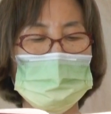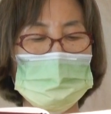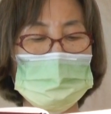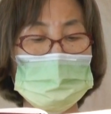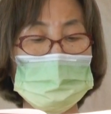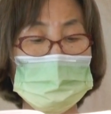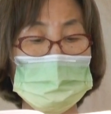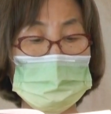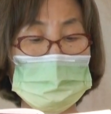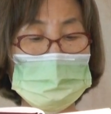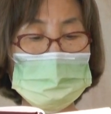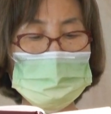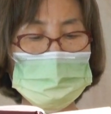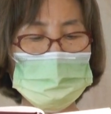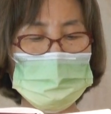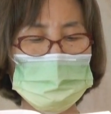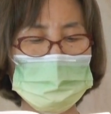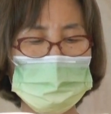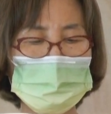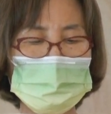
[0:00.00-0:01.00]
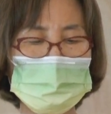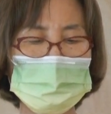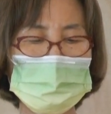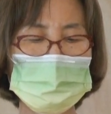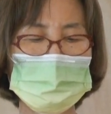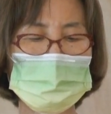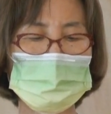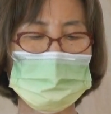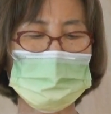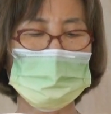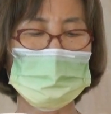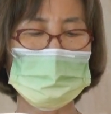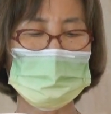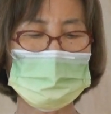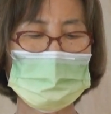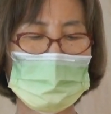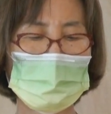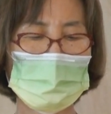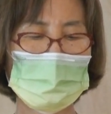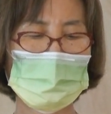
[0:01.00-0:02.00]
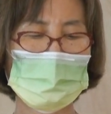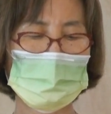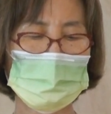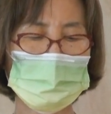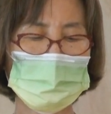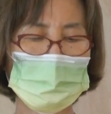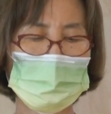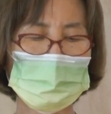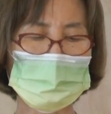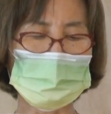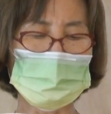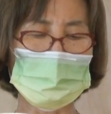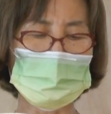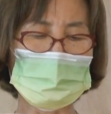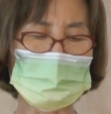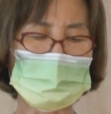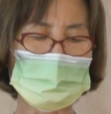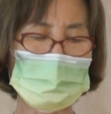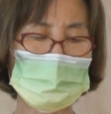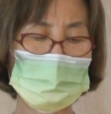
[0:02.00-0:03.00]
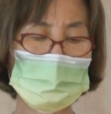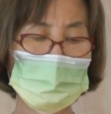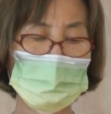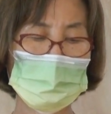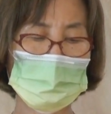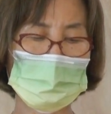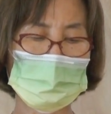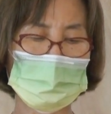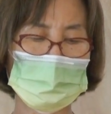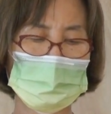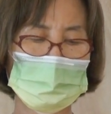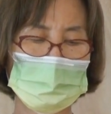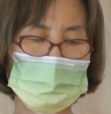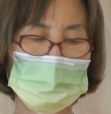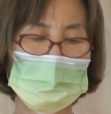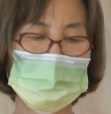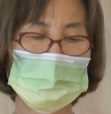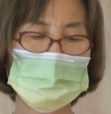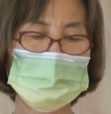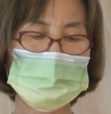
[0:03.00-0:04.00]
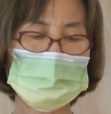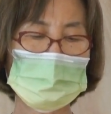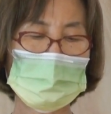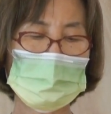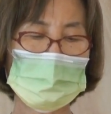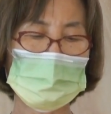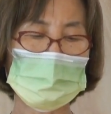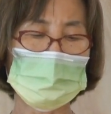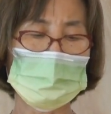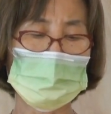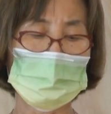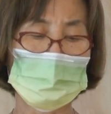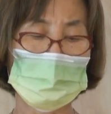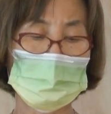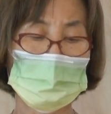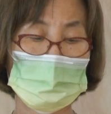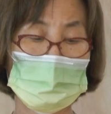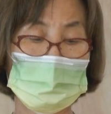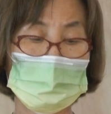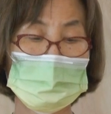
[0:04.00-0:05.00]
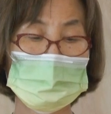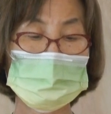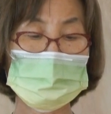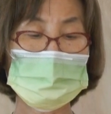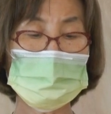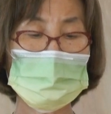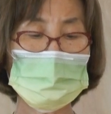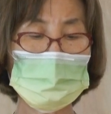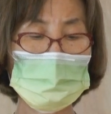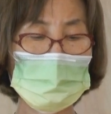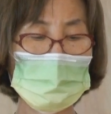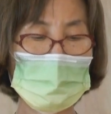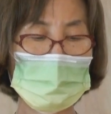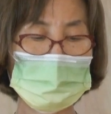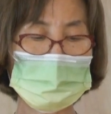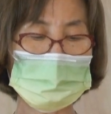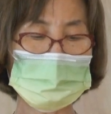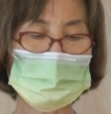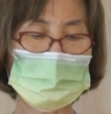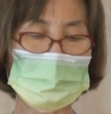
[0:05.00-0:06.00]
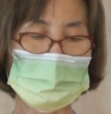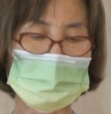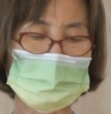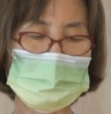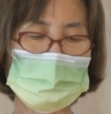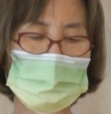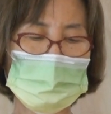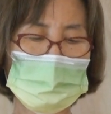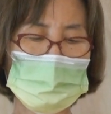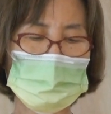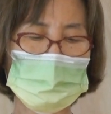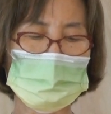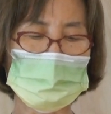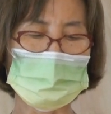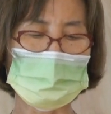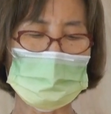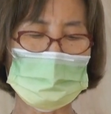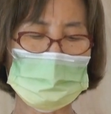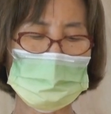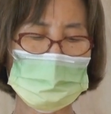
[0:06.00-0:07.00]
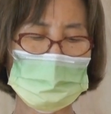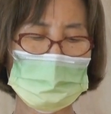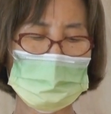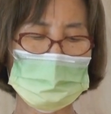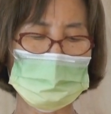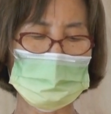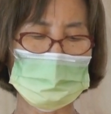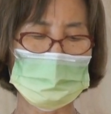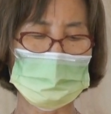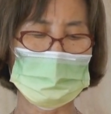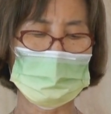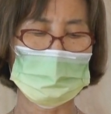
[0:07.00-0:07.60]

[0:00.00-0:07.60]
你一吸气，大海就把他们淹没，像……”铅块一样沉入深渊，